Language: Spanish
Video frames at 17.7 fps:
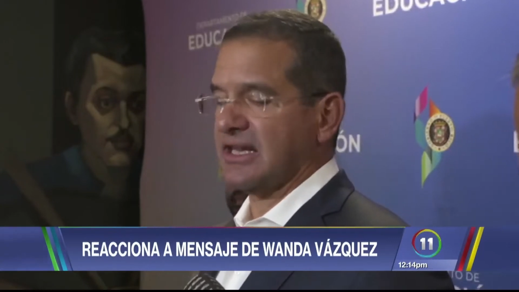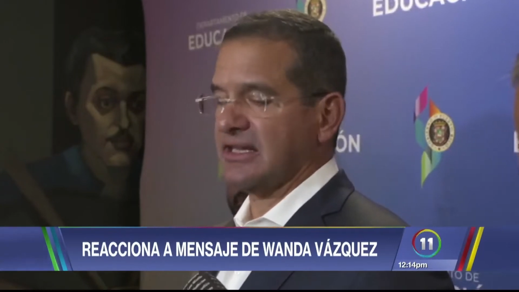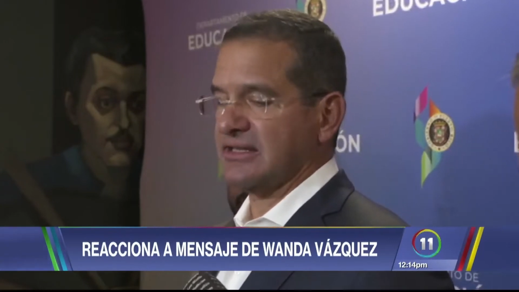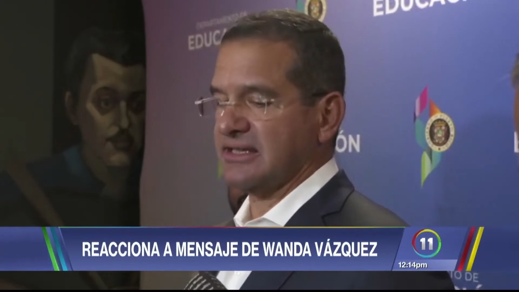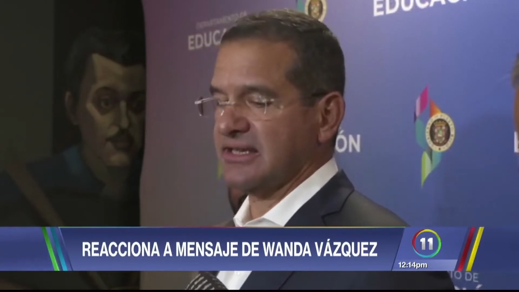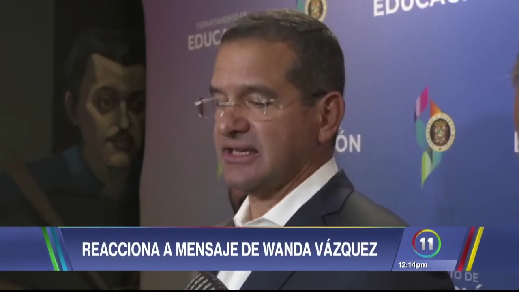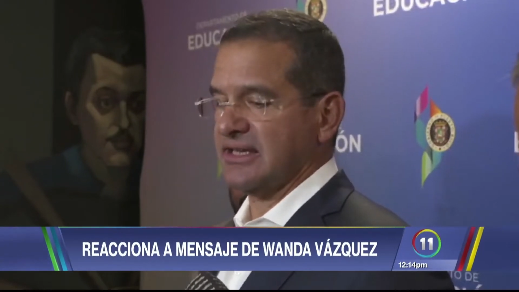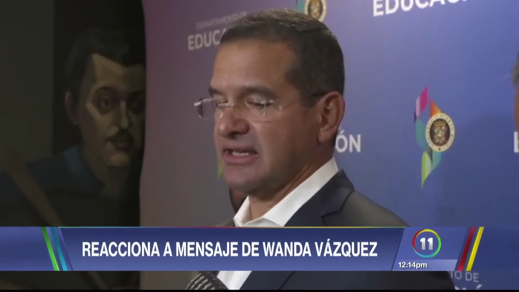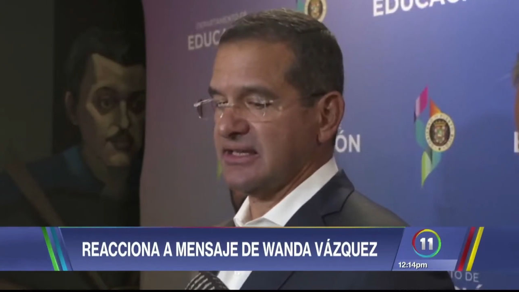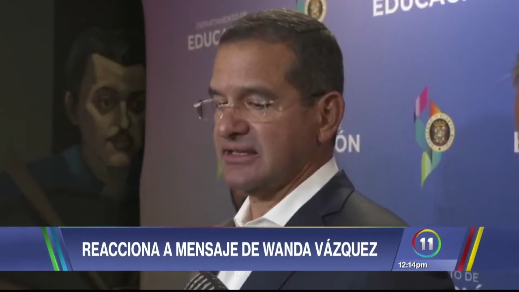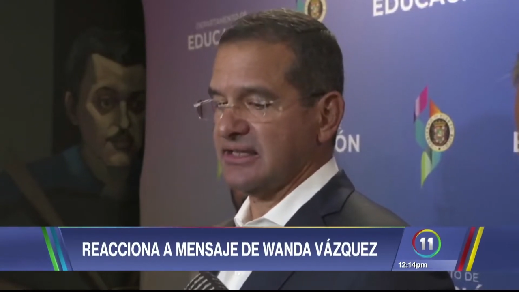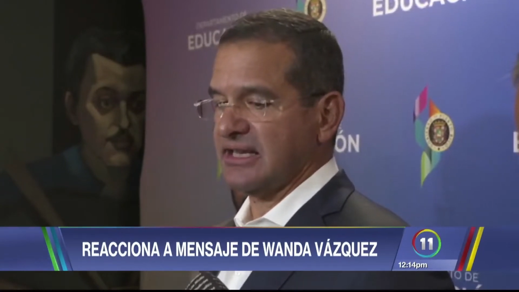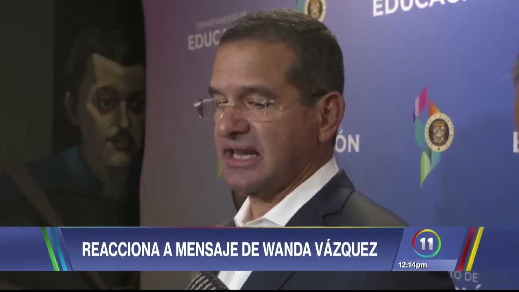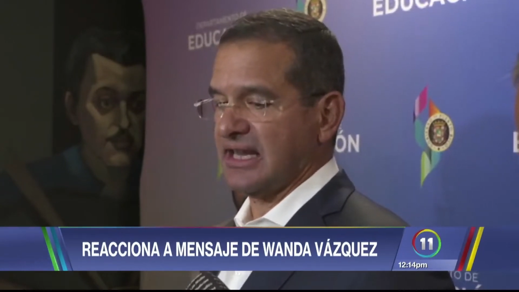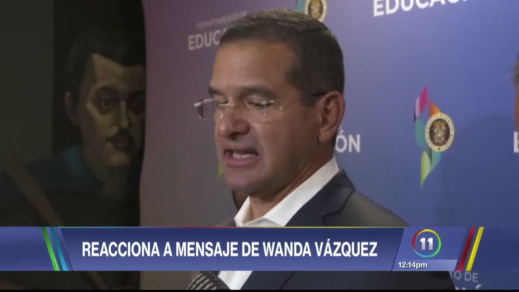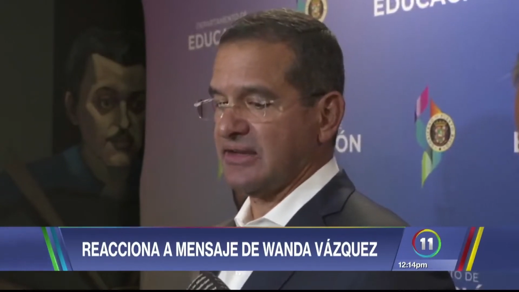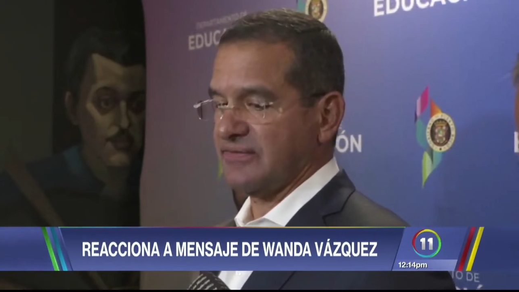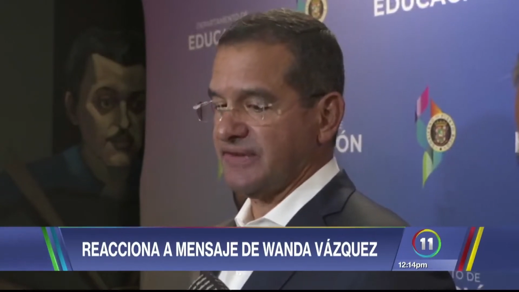
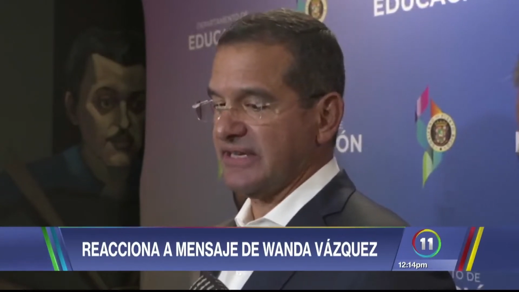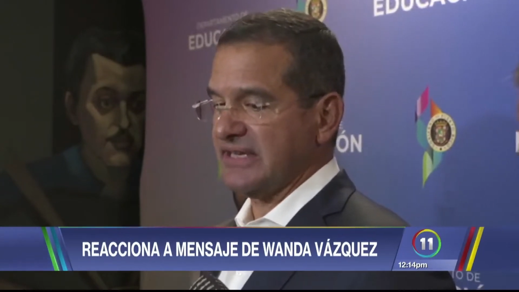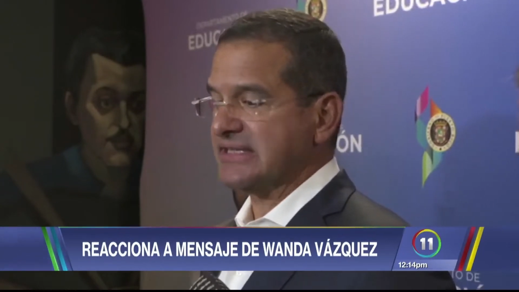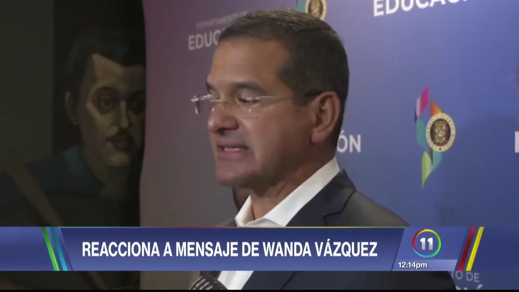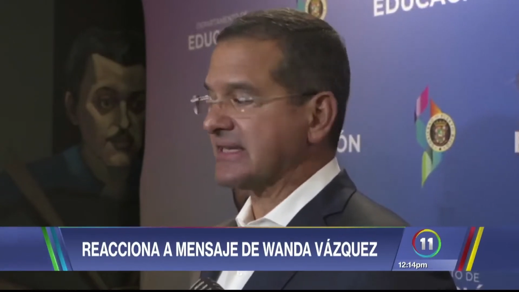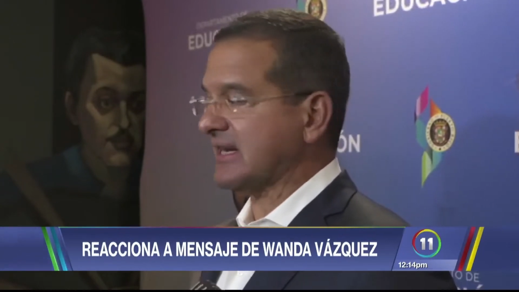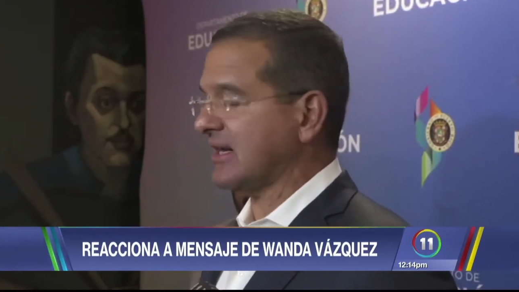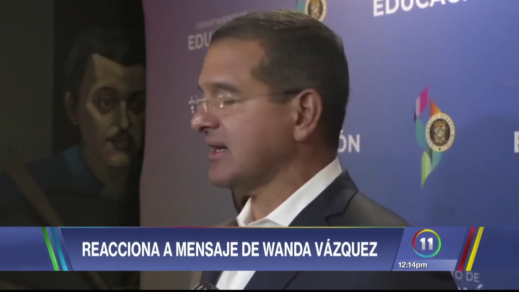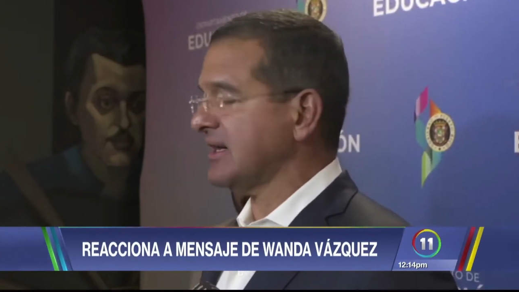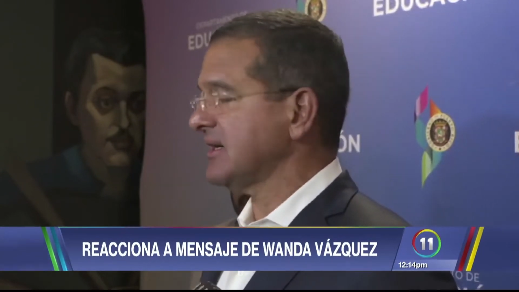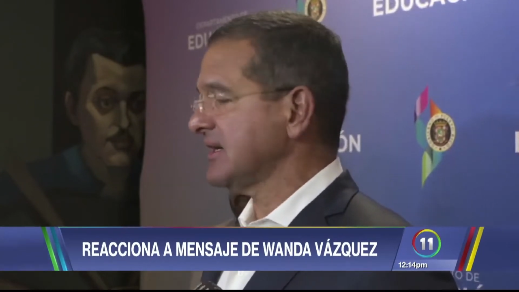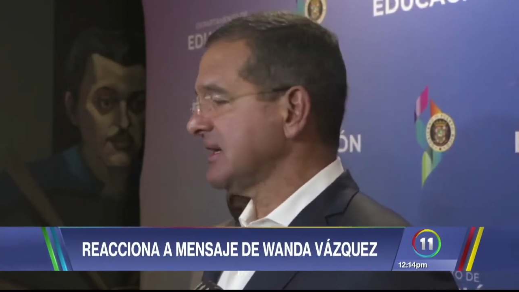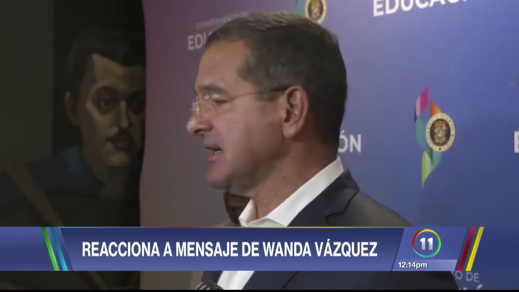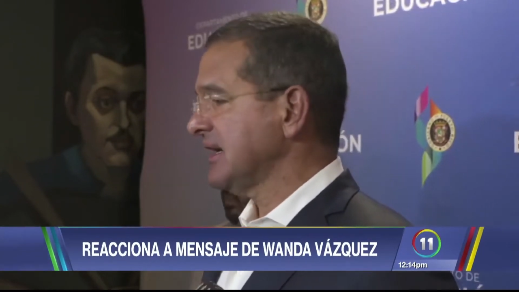la, defensa